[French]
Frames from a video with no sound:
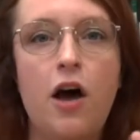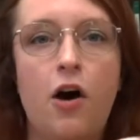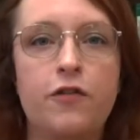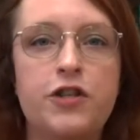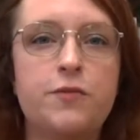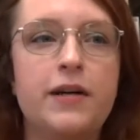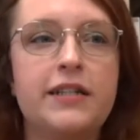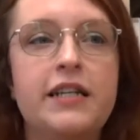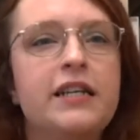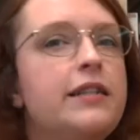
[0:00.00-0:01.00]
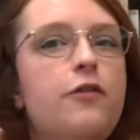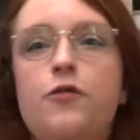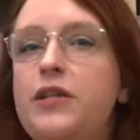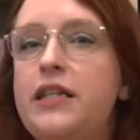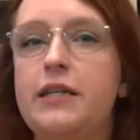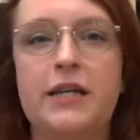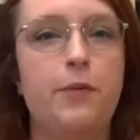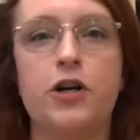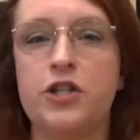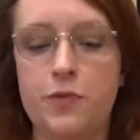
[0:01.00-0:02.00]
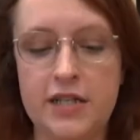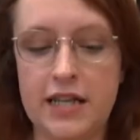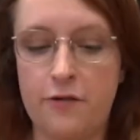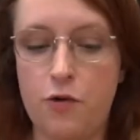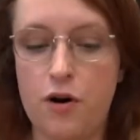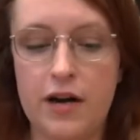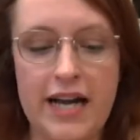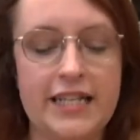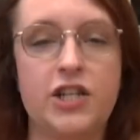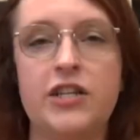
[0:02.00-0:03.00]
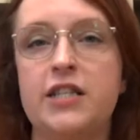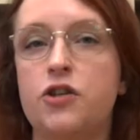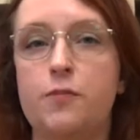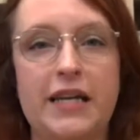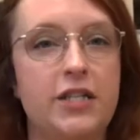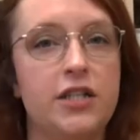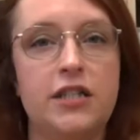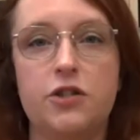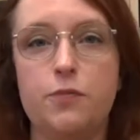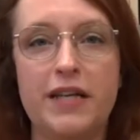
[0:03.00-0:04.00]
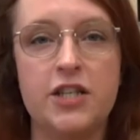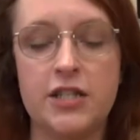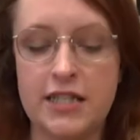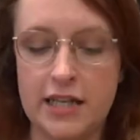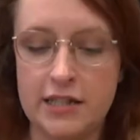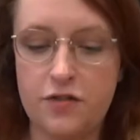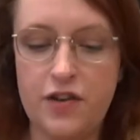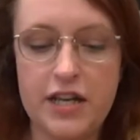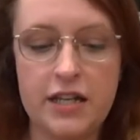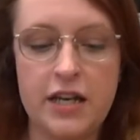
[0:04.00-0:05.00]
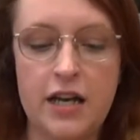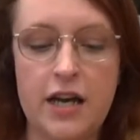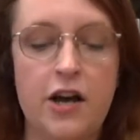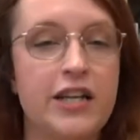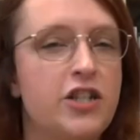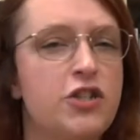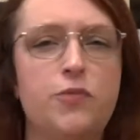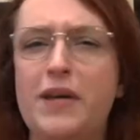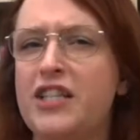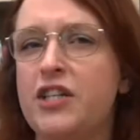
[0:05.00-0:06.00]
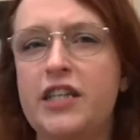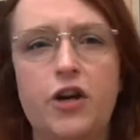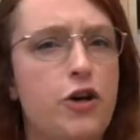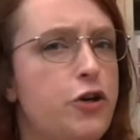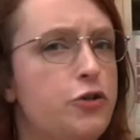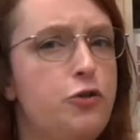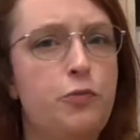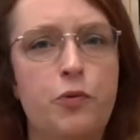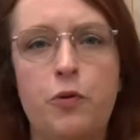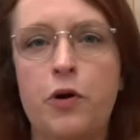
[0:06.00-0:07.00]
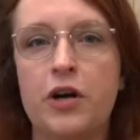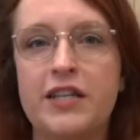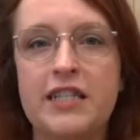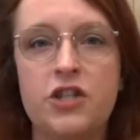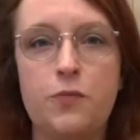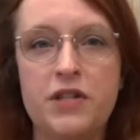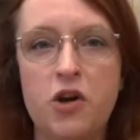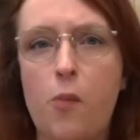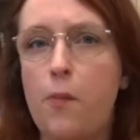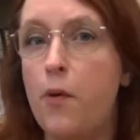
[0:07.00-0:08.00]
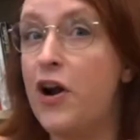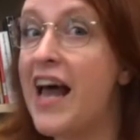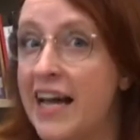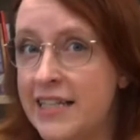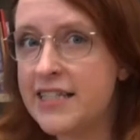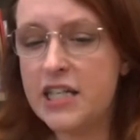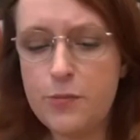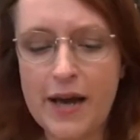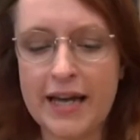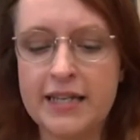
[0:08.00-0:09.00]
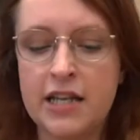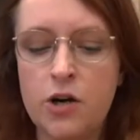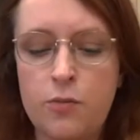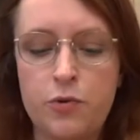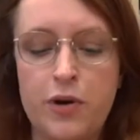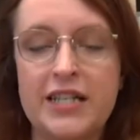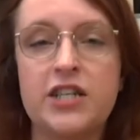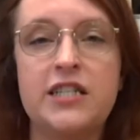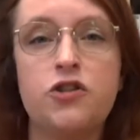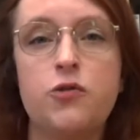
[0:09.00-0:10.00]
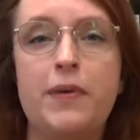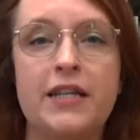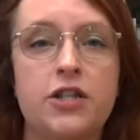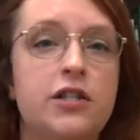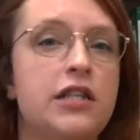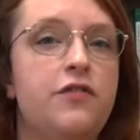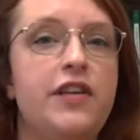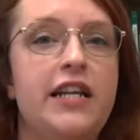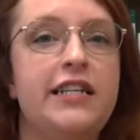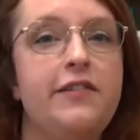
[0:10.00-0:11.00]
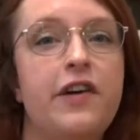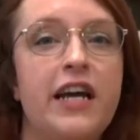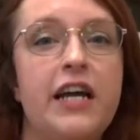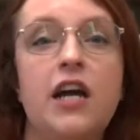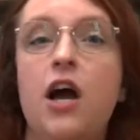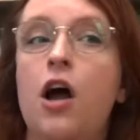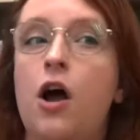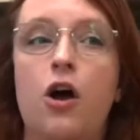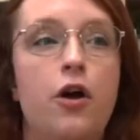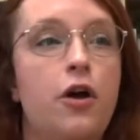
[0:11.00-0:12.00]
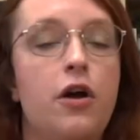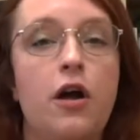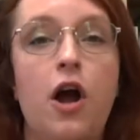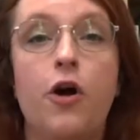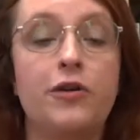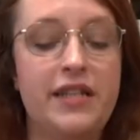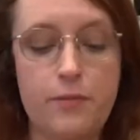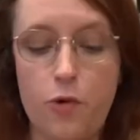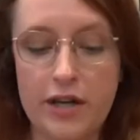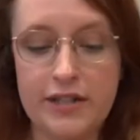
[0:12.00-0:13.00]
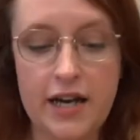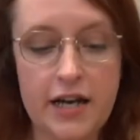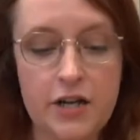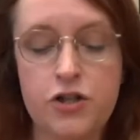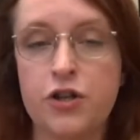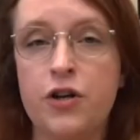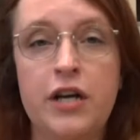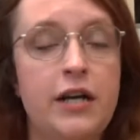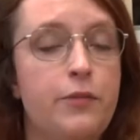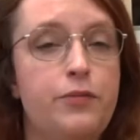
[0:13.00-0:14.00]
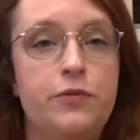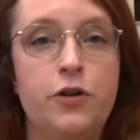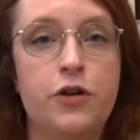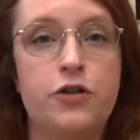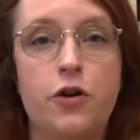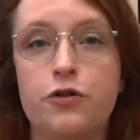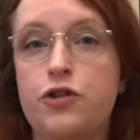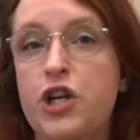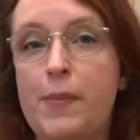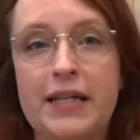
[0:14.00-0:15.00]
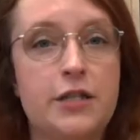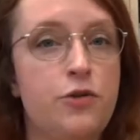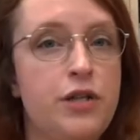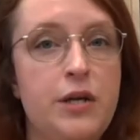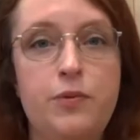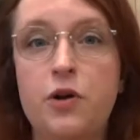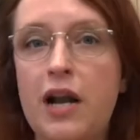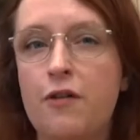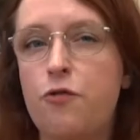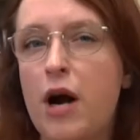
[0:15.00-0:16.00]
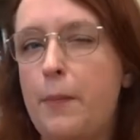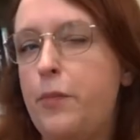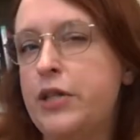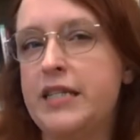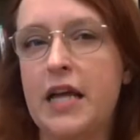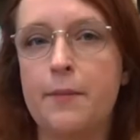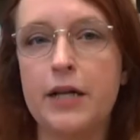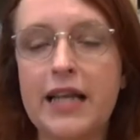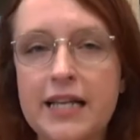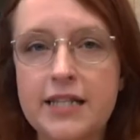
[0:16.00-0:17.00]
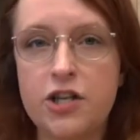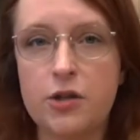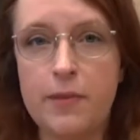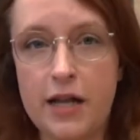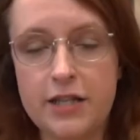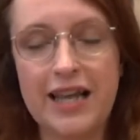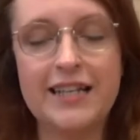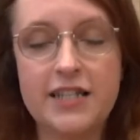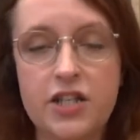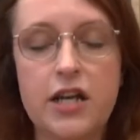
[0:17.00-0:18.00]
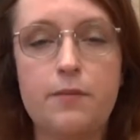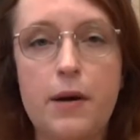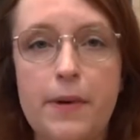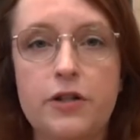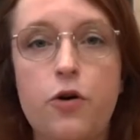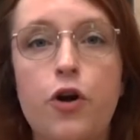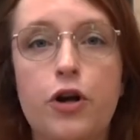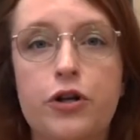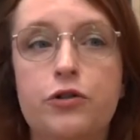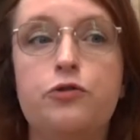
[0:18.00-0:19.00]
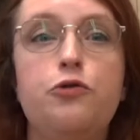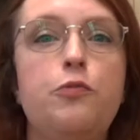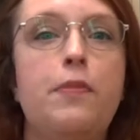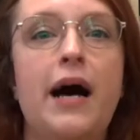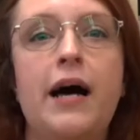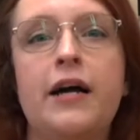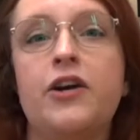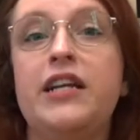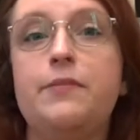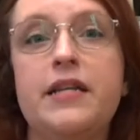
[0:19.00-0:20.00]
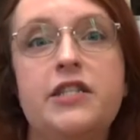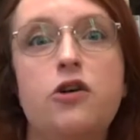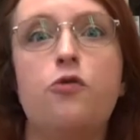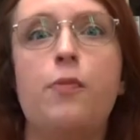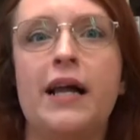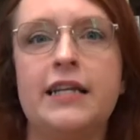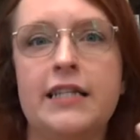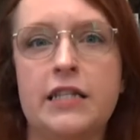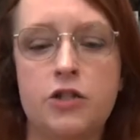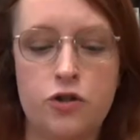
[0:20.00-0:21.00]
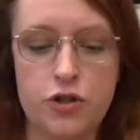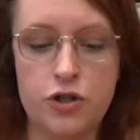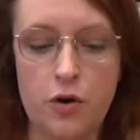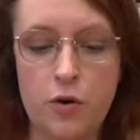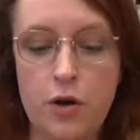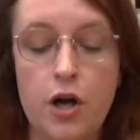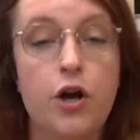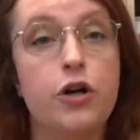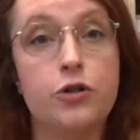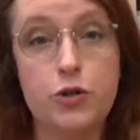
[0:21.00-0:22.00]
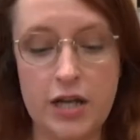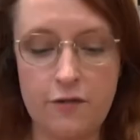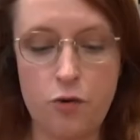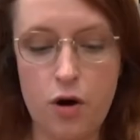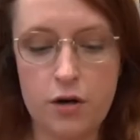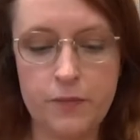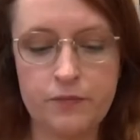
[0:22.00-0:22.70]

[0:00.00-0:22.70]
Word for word: On va se demander, dans le fond, qui, produit le savoir. Est-ce que c'est une personne qui est une personne scientifique? Est-ce que c'est une personne qui est reconnue pour euh, ses opinions polarisées, par exemple? Ou est-ce que c'est une personne qui vient livrer euh, un témoignage euh, sur un sujet particulier, puis dont la voix n'est pas nécessairement traditionnellement, traditionnellement pardon, reconnue par les médias ou par les institutions du savoir?